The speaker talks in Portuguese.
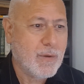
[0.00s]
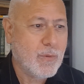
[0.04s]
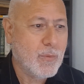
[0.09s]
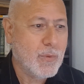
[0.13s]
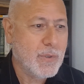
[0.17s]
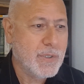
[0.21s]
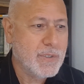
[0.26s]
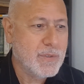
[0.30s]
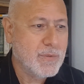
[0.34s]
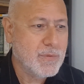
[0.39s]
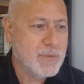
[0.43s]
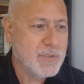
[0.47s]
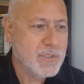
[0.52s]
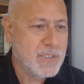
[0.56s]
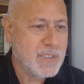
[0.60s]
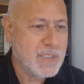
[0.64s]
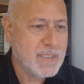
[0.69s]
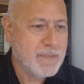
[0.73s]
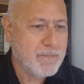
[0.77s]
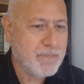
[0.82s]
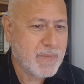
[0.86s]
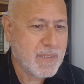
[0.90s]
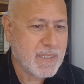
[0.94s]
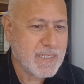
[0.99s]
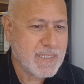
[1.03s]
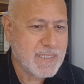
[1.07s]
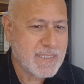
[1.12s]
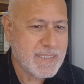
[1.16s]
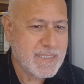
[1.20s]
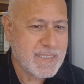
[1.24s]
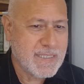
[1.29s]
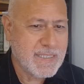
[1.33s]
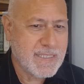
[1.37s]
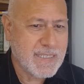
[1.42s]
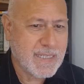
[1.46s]
8 de
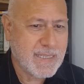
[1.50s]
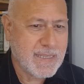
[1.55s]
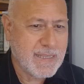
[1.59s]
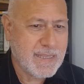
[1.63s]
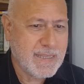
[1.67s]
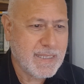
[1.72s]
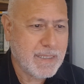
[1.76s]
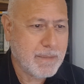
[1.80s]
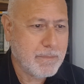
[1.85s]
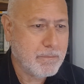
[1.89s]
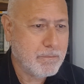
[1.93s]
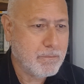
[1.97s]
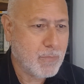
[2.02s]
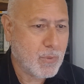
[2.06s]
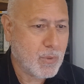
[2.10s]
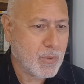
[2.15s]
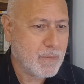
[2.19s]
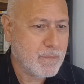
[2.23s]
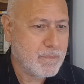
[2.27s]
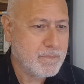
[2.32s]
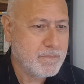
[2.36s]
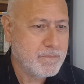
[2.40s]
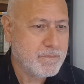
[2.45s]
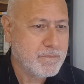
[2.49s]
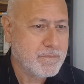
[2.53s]
setembro.